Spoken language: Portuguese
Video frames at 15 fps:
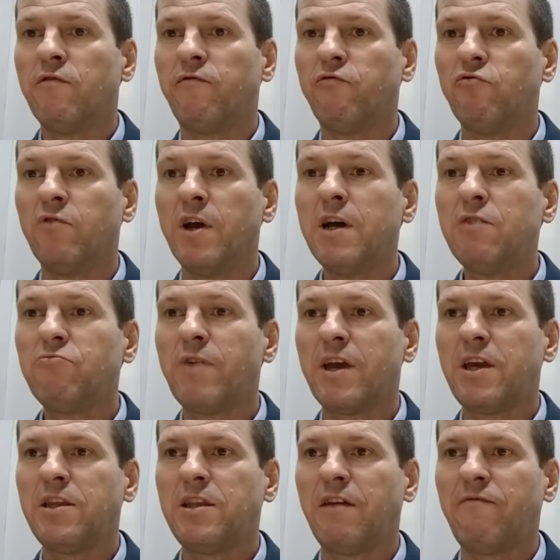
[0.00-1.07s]
fulano é
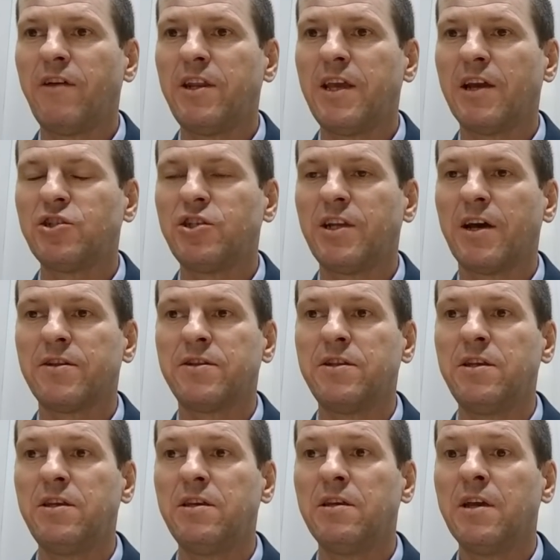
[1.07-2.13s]
que deveria agir
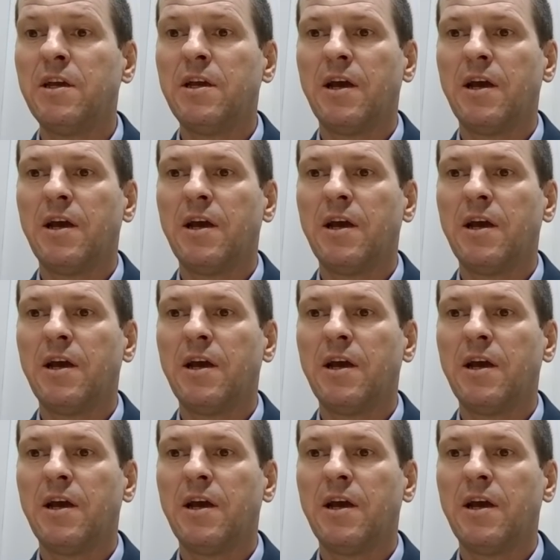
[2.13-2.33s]
assim,